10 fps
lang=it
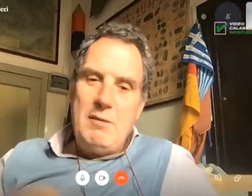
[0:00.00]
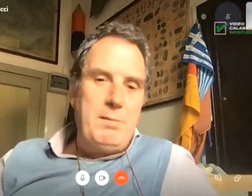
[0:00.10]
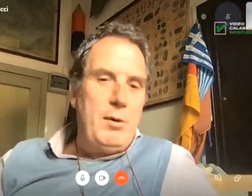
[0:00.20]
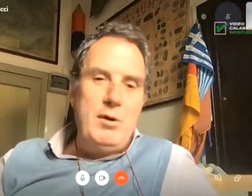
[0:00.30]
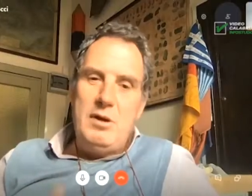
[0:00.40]

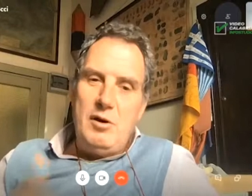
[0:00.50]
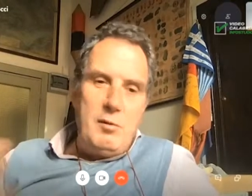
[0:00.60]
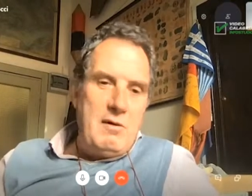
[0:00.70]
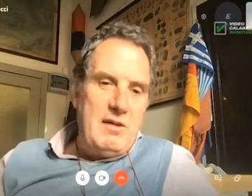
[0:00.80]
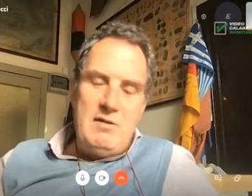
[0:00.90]
poi,
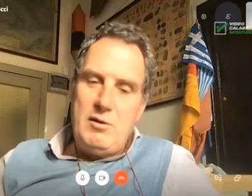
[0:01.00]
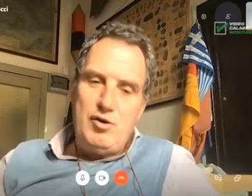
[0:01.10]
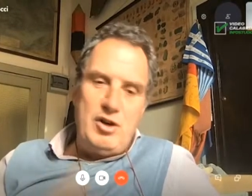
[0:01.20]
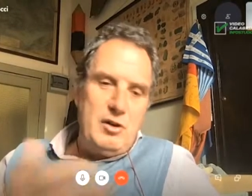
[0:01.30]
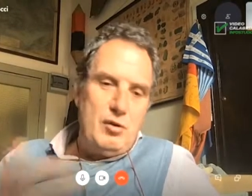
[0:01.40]
come avete visto,
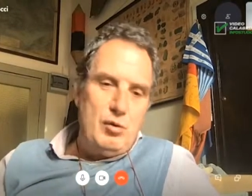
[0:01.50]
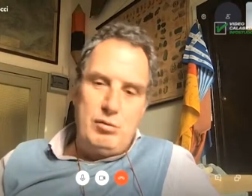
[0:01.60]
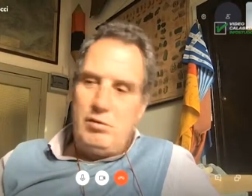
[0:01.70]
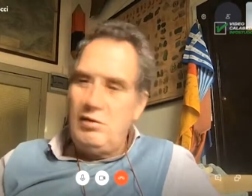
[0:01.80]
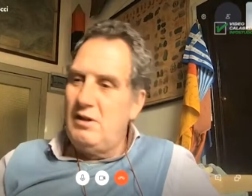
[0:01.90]
c'è di
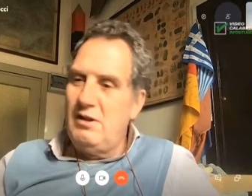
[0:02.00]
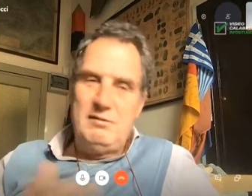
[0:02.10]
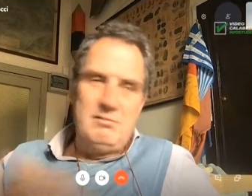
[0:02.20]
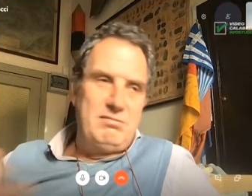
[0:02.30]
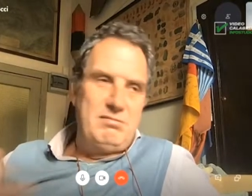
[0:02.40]
tutto, da, da,
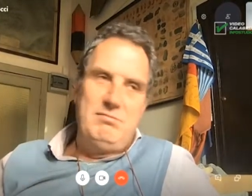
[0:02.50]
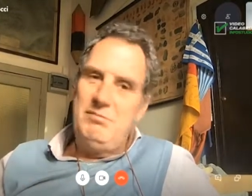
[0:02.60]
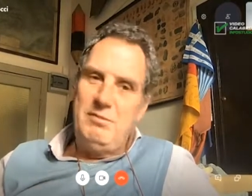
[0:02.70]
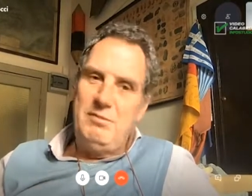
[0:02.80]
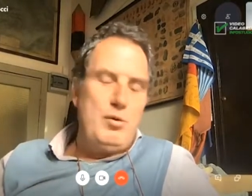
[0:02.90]
da,
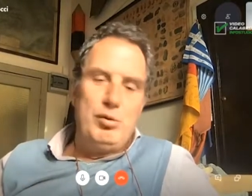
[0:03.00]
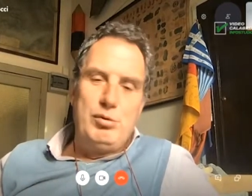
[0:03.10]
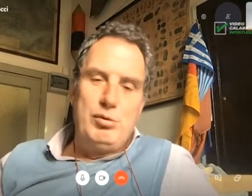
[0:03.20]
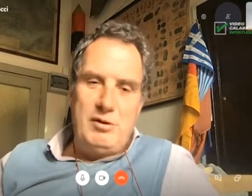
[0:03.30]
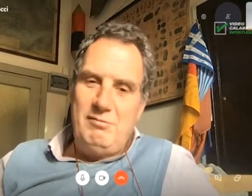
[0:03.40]
di
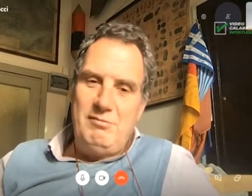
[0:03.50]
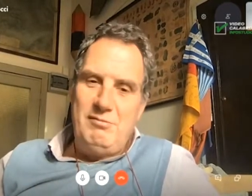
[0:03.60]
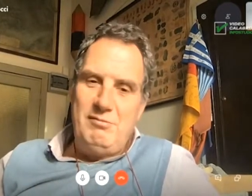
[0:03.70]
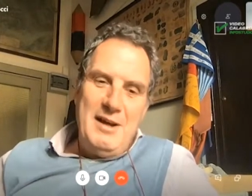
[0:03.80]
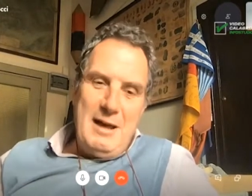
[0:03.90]
tutto. Cioè,
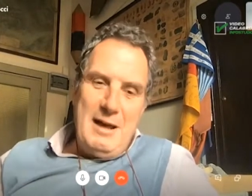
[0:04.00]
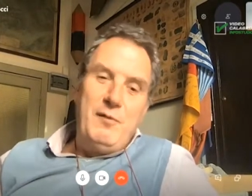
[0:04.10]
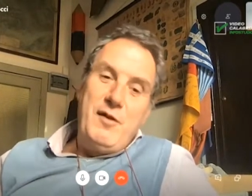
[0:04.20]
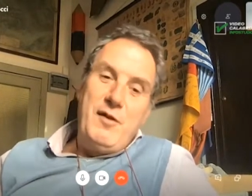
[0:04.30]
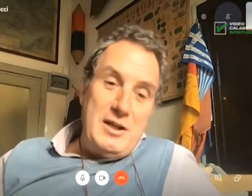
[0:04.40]
è
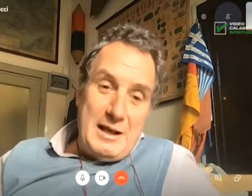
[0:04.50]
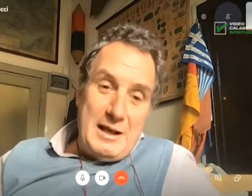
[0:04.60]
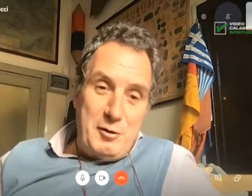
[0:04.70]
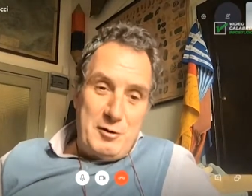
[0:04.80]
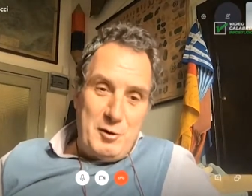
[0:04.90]
più facile dire
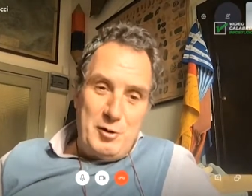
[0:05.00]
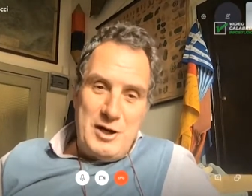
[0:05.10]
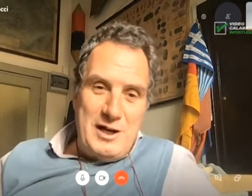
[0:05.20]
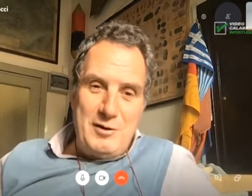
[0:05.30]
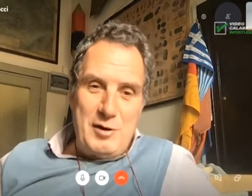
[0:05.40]
che cosa non
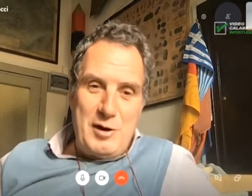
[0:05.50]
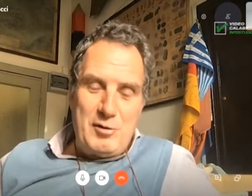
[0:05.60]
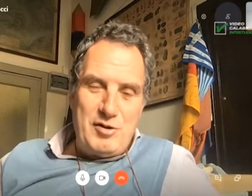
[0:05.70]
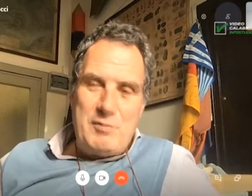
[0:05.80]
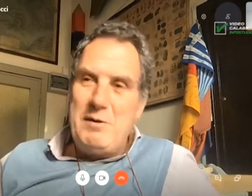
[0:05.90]
c'è che non che
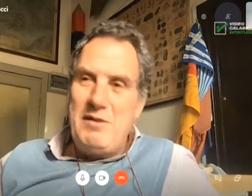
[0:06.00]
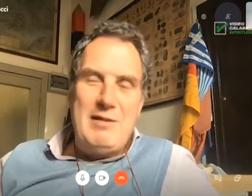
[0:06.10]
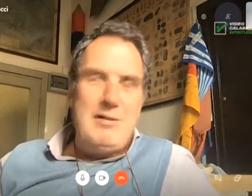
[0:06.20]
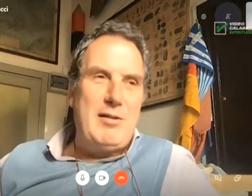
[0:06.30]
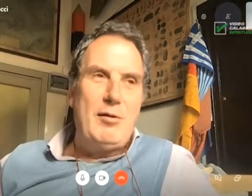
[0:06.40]
cosa.
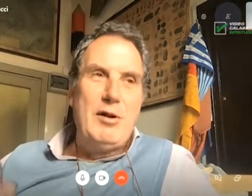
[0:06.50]
Evidentemente sono